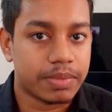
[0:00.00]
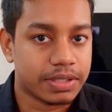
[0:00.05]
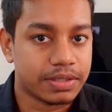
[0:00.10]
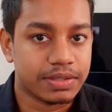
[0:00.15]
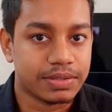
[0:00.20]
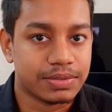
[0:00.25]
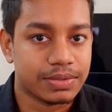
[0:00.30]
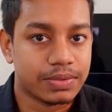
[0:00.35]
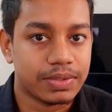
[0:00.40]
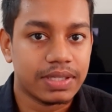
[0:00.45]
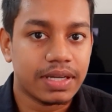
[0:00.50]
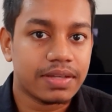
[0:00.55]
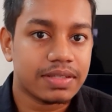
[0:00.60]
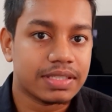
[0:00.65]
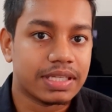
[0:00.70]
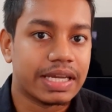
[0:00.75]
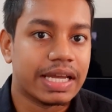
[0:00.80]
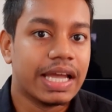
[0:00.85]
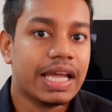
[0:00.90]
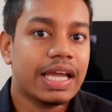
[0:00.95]
পারতেছো ঠিক
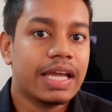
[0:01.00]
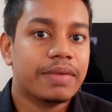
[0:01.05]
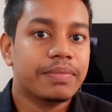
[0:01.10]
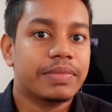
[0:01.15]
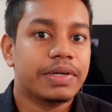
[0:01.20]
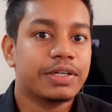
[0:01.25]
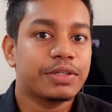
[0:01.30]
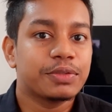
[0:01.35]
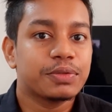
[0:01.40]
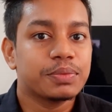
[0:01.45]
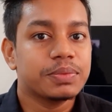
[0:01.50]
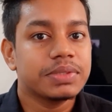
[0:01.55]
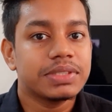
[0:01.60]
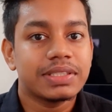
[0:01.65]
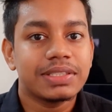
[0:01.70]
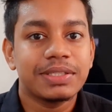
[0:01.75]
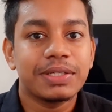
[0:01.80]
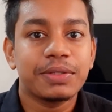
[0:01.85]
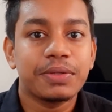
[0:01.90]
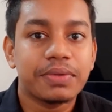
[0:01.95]
আছে বাট তুমি
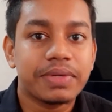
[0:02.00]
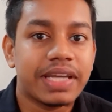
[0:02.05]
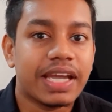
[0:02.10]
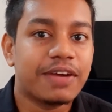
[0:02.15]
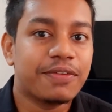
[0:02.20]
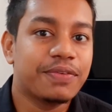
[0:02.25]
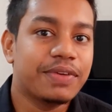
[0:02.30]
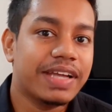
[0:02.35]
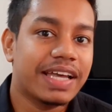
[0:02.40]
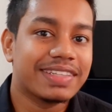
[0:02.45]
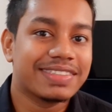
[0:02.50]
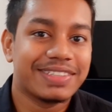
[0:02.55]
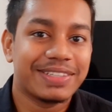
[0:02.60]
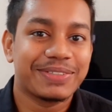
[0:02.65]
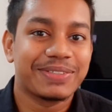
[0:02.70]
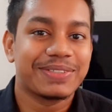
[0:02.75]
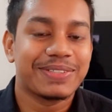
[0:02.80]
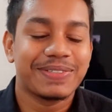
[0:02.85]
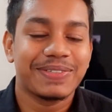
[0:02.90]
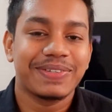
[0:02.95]
জাস্ট একটু কেয়ারফুলি আনসার
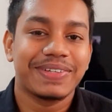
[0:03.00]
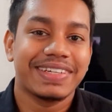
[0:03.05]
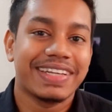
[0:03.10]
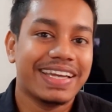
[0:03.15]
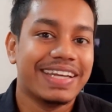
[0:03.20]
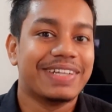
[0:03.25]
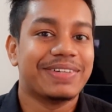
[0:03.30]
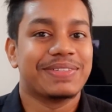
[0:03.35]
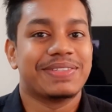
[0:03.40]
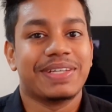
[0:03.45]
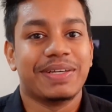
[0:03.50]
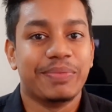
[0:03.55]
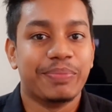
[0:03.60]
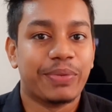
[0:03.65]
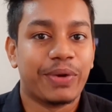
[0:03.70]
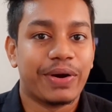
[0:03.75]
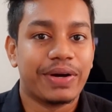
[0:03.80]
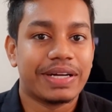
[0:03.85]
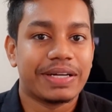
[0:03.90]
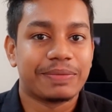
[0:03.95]
করতেছো কিনা এটা হচ্ছে
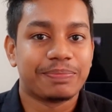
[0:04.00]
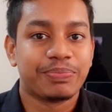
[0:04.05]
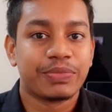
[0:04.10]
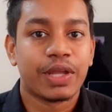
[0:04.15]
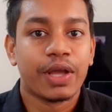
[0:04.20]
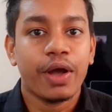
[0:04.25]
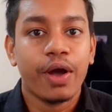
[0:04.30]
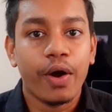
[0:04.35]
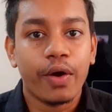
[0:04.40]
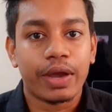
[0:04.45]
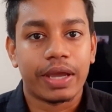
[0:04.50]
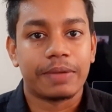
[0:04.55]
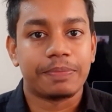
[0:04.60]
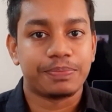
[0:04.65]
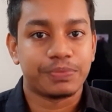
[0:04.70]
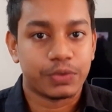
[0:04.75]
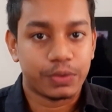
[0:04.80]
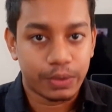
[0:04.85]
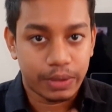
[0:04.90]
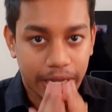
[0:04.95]
ইম্পর্টেন্ট ওকে
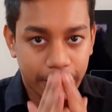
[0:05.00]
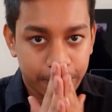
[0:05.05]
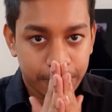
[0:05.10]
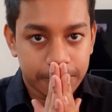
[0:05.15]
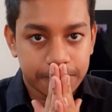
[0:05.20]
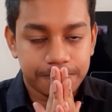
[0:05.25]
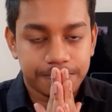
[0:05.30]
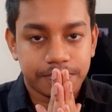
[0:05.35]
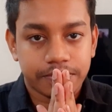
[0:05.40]
তো এখন